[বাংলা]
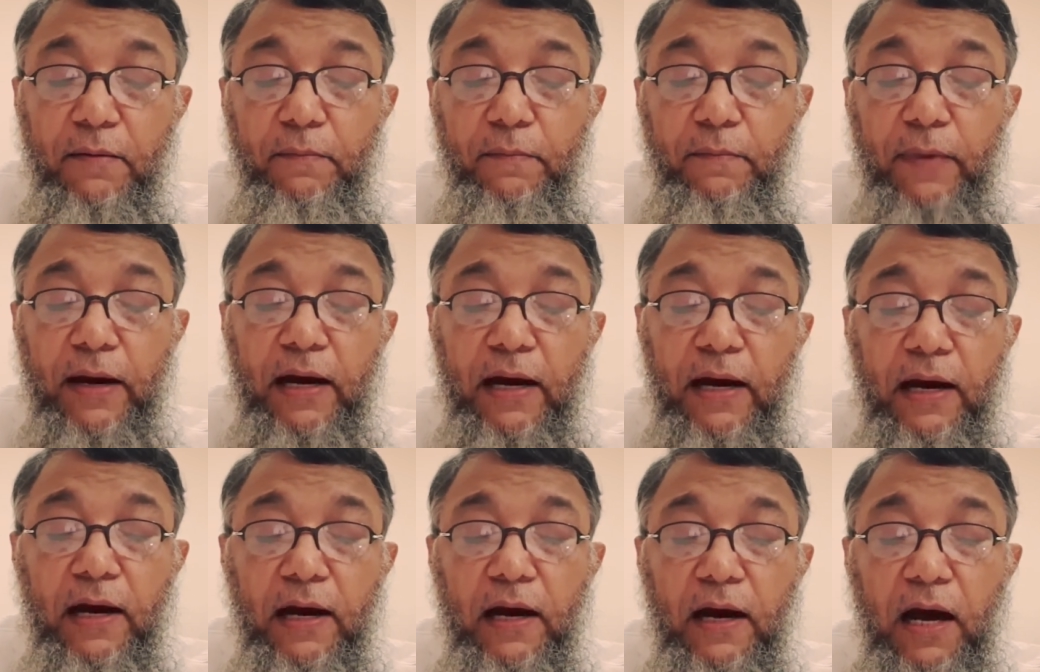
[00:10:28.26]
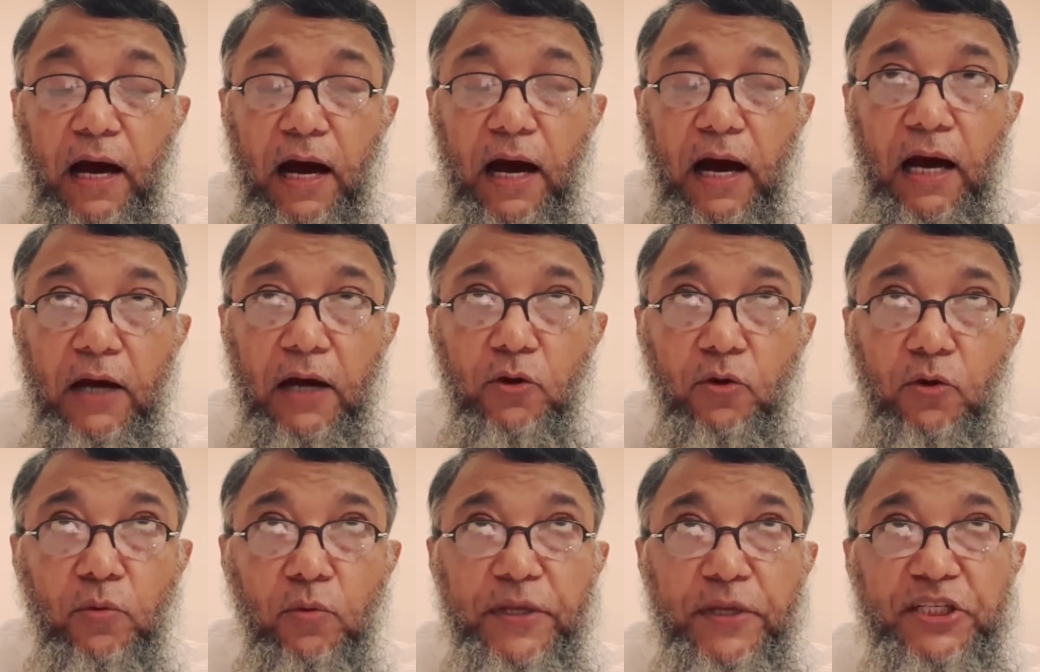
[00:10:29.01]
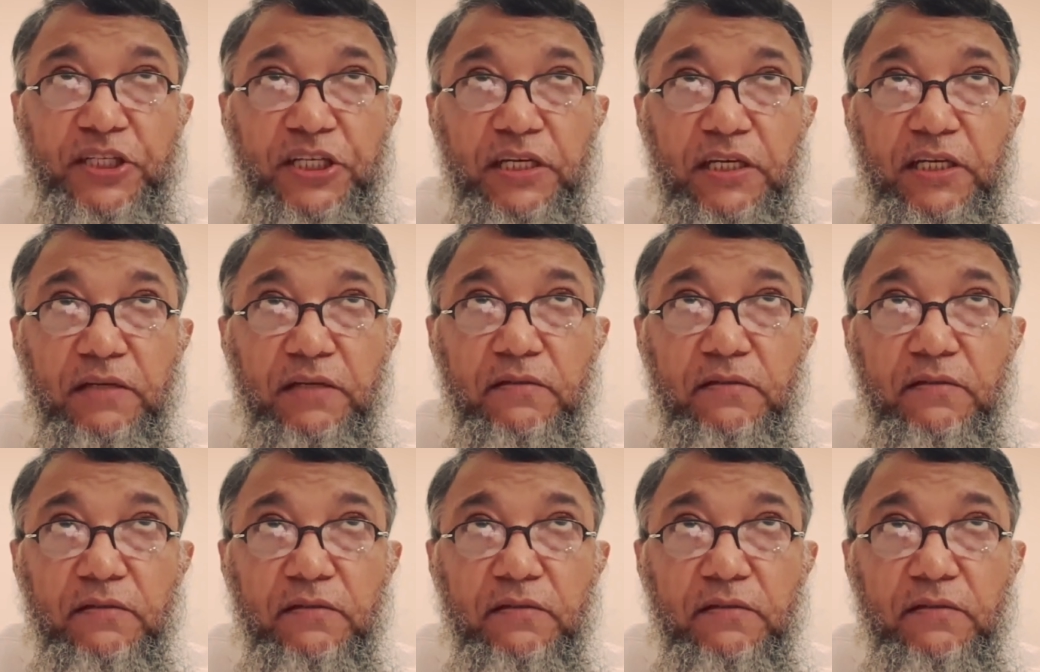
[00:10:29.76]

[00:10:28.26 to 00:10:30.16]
বা আরও বেশি